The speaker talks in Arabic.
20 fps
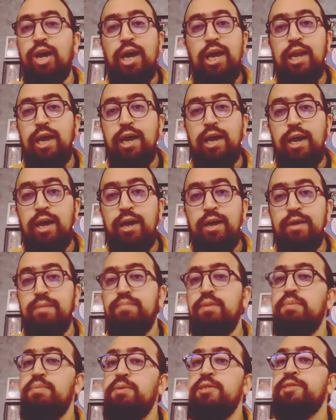
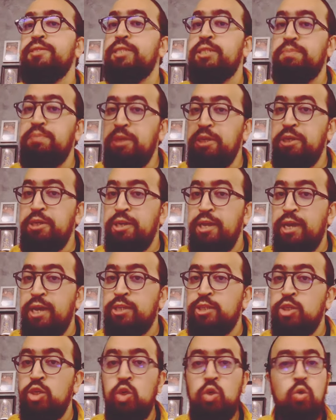العلاقه ما بين
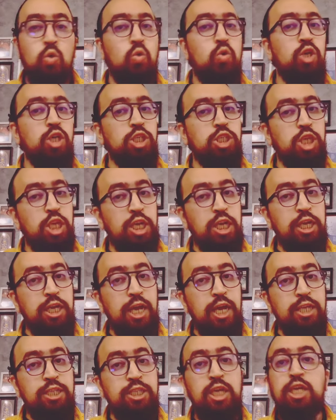السبعينات
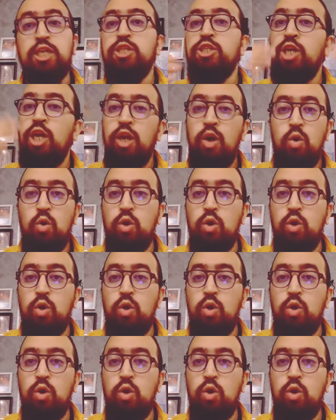والعشرينات ديال